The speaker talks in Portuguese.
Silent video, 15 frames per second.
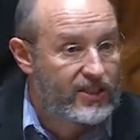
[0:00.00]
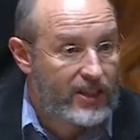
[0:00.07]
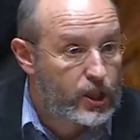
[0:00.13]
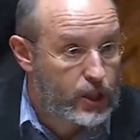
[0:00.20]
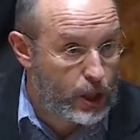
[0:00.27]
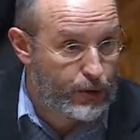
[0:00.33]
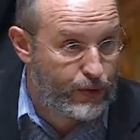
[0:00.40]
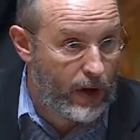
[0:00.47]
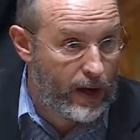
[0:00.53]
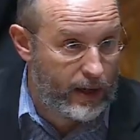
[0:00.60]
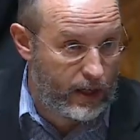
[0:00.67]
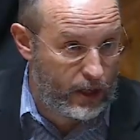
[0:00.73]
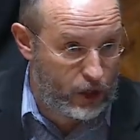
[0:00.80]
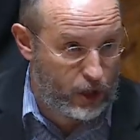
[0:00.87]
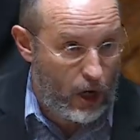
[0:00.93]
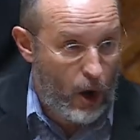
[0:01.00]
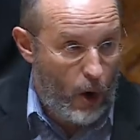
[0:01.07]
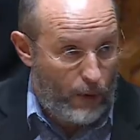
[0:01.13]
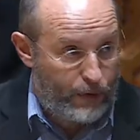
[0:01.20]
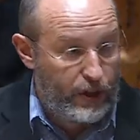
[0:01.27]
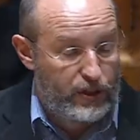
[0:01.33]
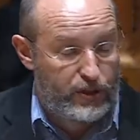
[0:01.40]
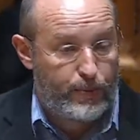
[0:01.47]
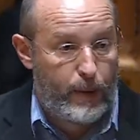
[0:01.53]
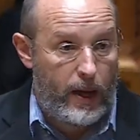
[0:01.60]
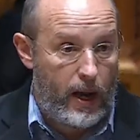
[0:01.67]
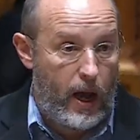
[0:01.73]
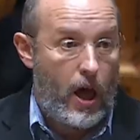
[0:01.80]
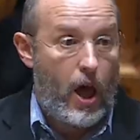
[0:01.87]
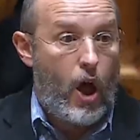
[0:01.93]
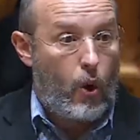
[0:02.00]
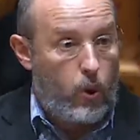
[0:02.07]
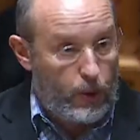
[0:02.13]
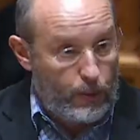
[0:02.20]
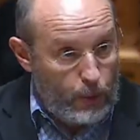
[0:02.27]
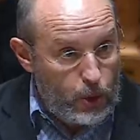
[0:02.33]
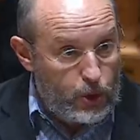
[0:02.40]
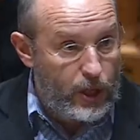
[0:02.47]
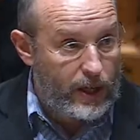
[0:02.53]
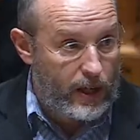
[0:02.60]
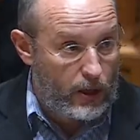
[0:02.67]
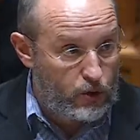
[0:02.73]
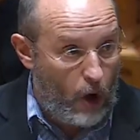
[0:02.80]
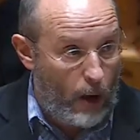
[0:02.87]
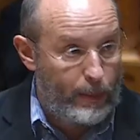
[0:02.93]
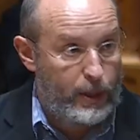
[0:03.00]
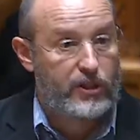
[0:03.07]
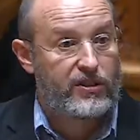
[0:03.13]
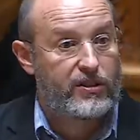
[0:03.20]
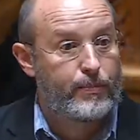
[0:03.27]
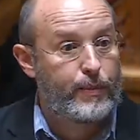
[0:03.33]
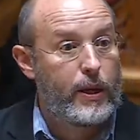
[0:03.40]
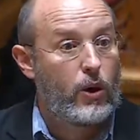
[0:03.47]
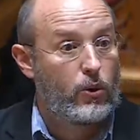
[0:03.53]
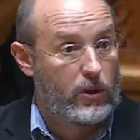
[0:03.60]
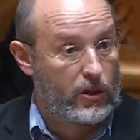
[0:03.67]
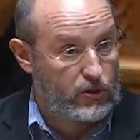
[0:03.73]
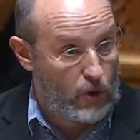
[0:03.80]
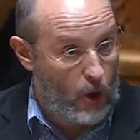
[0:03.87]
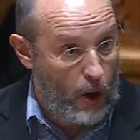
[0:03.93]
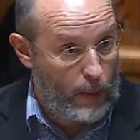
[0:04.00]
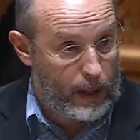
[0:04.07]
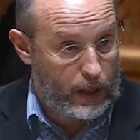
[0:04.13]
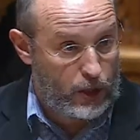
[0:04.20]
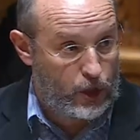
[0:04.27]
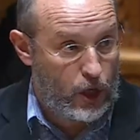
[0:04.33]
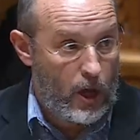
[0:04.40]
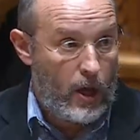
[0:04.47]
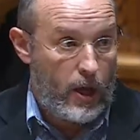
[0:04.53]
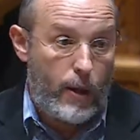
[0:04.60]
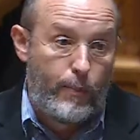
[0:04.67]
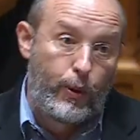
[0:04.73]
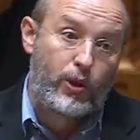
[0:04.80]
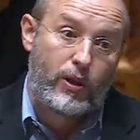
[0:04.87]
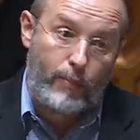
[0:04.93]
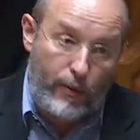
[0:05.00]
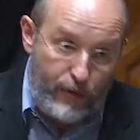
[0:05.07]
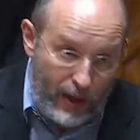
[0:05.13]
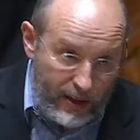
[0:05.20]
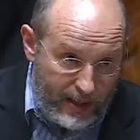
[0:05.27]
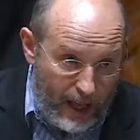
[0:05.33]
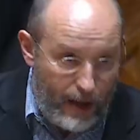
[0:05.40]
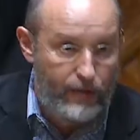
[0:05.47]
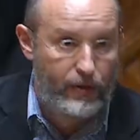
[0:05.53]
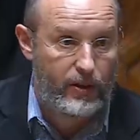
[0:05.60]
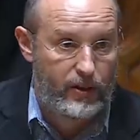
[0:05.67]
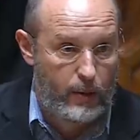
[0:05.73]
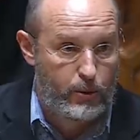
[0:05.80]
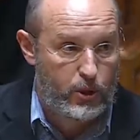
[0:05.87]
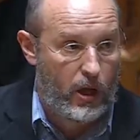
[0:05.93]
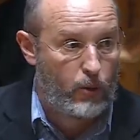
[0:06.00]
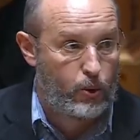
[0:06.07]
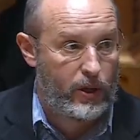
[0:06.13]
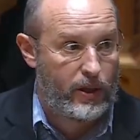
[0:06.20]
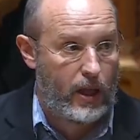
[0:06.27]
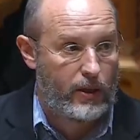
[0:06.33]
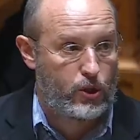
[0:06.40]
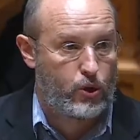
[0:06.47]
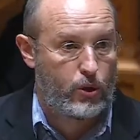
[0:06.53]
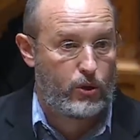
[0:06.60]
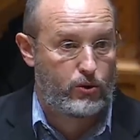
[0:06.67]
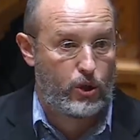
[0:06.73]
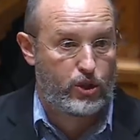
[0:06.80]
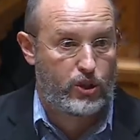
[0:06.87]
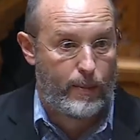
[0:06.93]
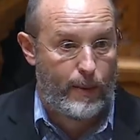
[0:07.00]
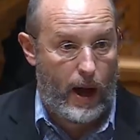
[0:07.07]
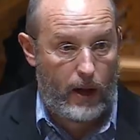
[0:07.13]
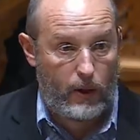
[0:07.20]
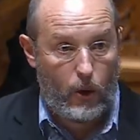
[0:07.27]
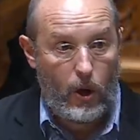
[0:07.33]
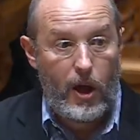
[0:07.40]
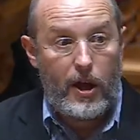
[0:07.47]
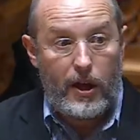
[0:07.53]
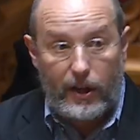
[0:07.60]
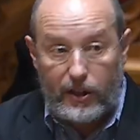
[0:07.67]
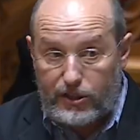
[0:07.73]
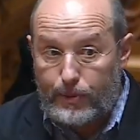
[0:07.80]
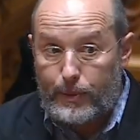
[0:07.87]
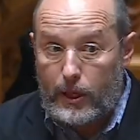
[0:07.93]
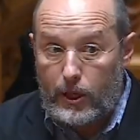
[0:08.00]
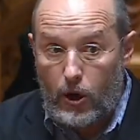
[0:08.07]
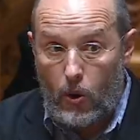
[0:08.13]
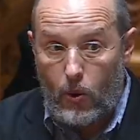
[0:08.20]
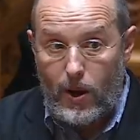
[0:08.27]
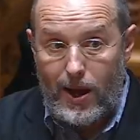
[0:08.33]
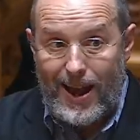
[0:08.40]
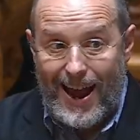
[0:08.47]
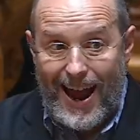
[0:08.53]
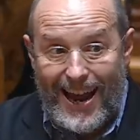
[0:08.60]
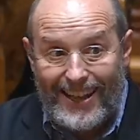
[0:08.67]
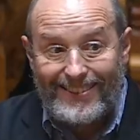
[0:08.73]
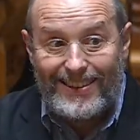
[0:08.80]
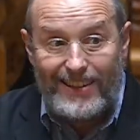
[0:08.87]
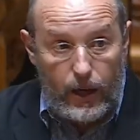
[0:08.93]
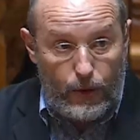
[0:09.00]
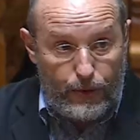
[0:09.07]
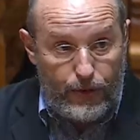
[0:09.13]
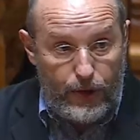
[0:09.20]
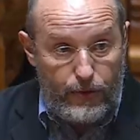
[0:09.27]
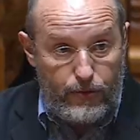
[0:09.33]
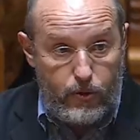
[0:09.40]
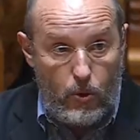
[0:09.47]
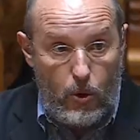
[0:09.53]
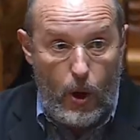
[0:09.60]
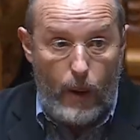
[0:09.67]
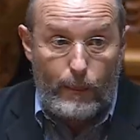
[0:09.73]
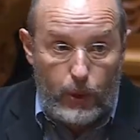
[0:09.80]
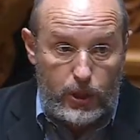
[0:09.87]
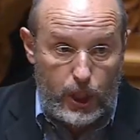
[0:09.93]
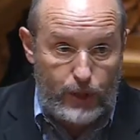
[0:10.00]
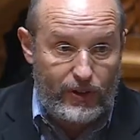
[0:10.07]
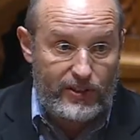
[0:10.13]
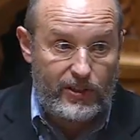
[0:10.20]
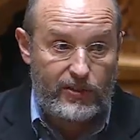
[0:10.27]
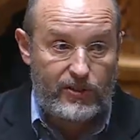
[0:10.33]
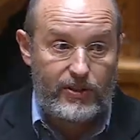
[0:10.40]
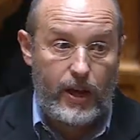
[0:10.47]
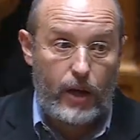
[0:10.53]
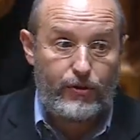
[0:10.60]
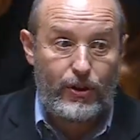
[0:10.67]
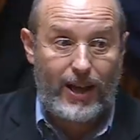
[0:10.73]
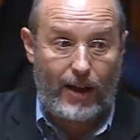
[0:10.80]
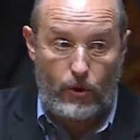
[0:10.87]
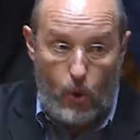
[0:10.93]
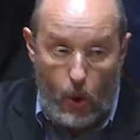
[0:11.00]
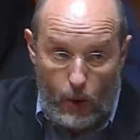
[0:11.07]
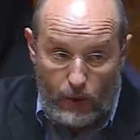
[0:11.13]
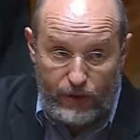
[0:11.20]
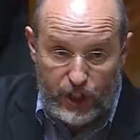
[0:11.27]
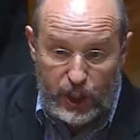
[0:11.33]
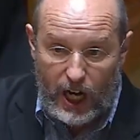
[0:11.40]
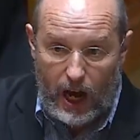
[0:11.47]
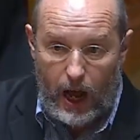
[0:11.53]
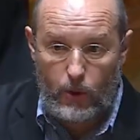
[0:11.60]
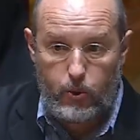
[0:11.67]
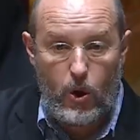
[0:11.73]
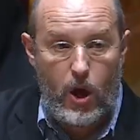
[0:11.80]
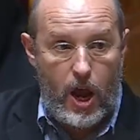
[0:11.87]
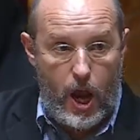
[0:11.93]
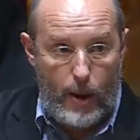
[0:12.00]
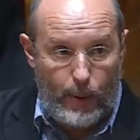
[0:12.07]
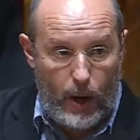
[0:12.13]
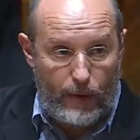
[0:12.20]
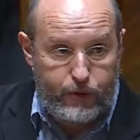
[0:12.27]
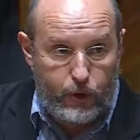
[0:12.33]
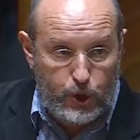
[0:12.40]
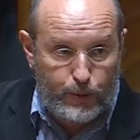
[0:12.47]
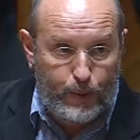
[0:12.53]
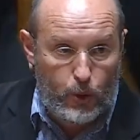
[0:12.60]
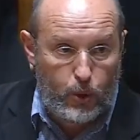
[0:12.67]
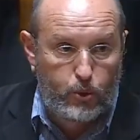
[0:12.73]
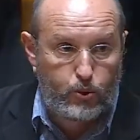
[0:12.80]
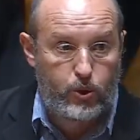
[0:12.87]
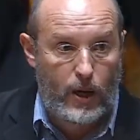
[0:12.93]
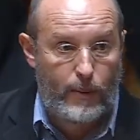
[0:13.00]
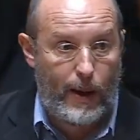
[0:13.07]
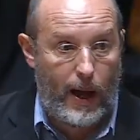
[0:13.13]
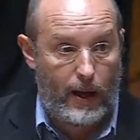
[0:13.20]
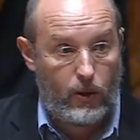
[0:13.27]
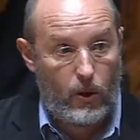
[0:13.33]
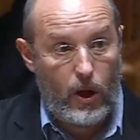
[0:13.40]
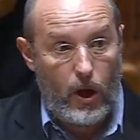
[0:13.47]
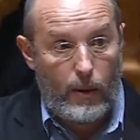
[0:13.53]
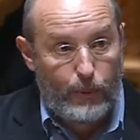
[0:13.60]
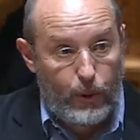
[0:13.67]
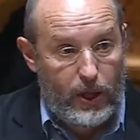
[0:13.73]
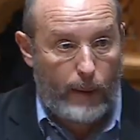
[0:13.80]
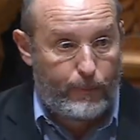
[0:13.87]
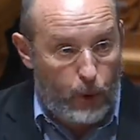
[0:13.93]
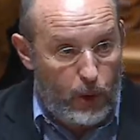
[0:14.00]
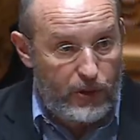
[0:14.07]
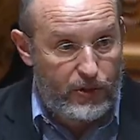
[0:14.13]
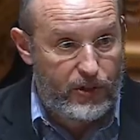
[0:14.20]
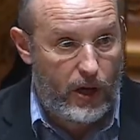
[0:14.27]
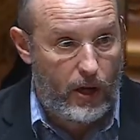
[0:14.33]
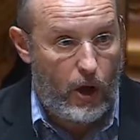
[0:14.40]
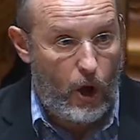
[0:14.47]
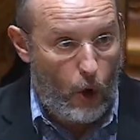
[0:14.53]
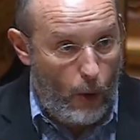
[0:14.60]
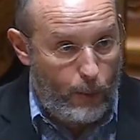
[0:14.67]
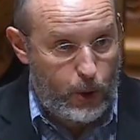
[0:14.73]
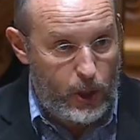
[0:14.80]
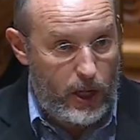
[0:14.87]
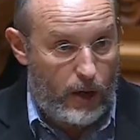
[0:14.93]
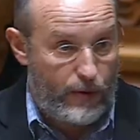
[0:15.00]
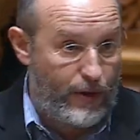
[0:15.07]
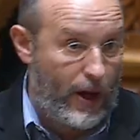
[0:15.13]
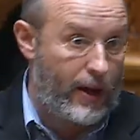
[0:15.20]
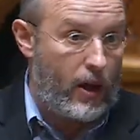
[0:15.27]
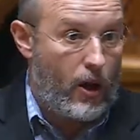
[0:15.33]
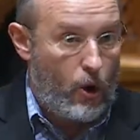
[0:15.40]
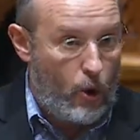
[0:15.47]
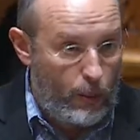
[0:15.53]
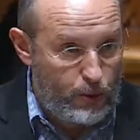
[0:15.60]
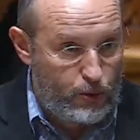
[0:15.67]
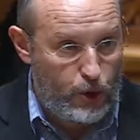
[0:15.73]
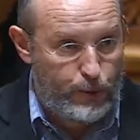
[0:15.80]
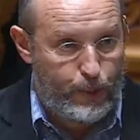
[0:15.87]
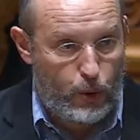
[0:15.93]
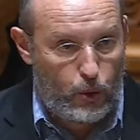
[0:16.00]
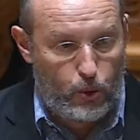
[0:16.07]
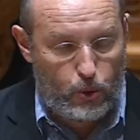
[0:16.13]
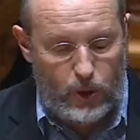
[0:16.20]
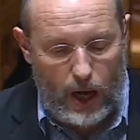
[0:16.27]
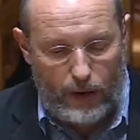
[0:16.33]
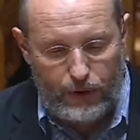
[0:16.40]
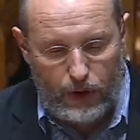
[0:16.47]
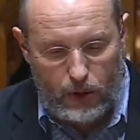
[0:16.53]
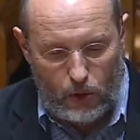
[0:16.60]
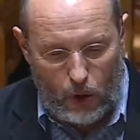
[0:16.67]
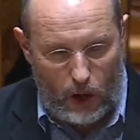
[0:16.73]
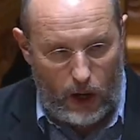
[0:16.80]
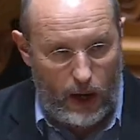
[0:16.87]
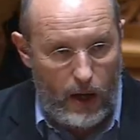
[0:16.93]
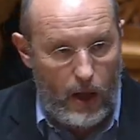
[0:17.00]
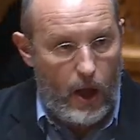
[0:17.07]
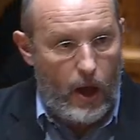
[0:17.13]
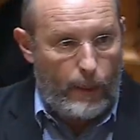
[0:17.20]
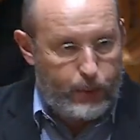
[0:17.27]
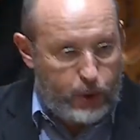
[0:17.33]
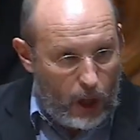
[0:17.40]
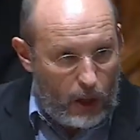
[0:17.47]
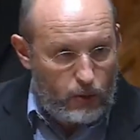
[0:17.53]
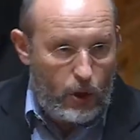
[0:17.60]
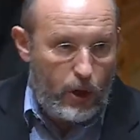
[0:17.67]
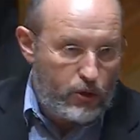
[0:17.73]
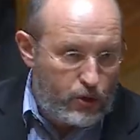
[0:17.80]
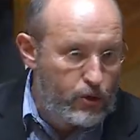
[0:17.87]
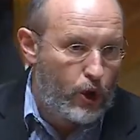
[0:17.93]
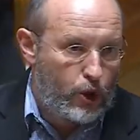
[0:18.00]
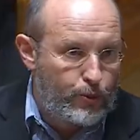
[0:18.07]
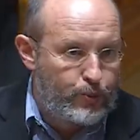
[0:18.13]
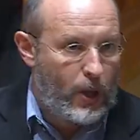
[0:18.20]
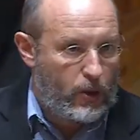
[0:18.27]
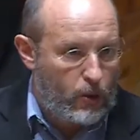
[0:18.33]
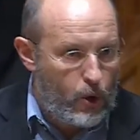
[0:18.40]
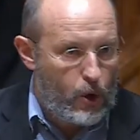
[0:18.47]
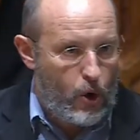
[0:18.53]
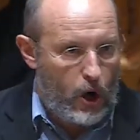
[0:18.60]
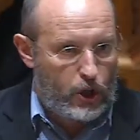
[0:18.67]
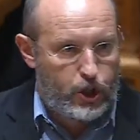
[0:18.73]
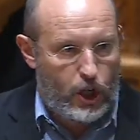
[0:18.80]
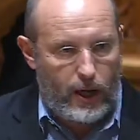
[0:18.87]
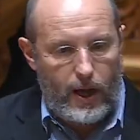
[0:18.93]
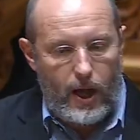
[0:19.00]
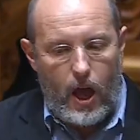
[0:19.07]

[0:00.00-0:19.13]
sextas-feiras ao fim de semana, quando muitos daqueles homens recebiam das obras e porque também faltava em termos da autoridade as coisas do seu trabalho, recebiam em dinheiro vivo, muitas vezes esse dinheiro ficava confiscado, embora fosse produto do trabalho, porque a polícia o poderia levar como se fosse produto do tráfico de droga. Portanto, senhor deputado Rui Rocha,